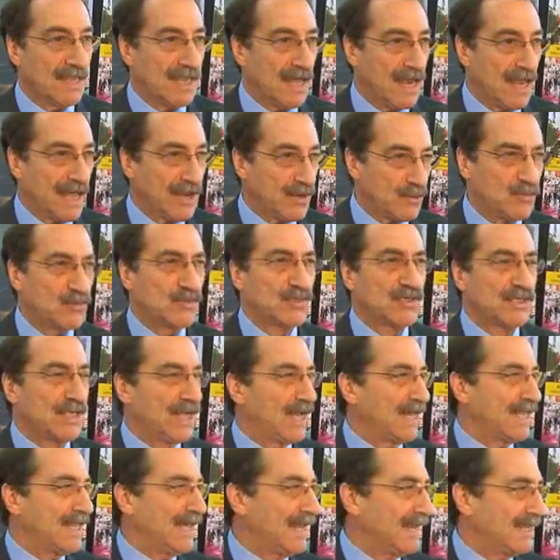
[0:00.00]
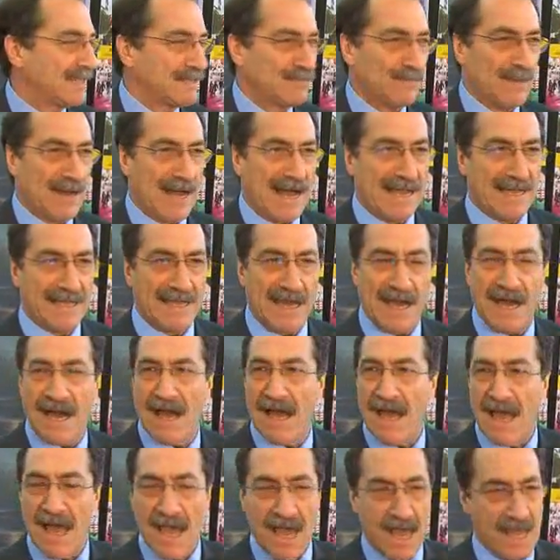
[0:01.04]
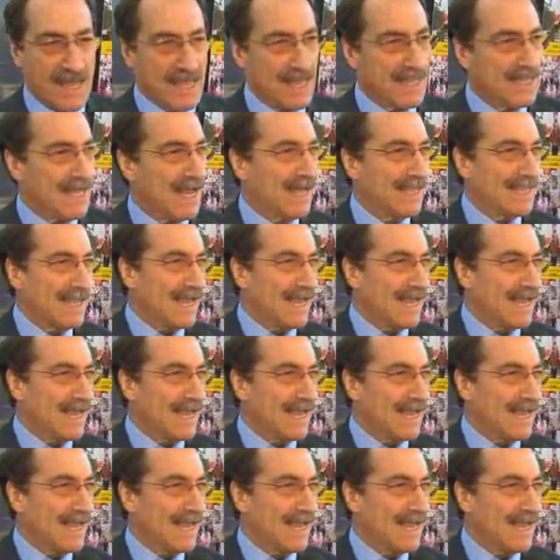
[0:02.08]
dalla Russia, dalla Spagna, eh, dalla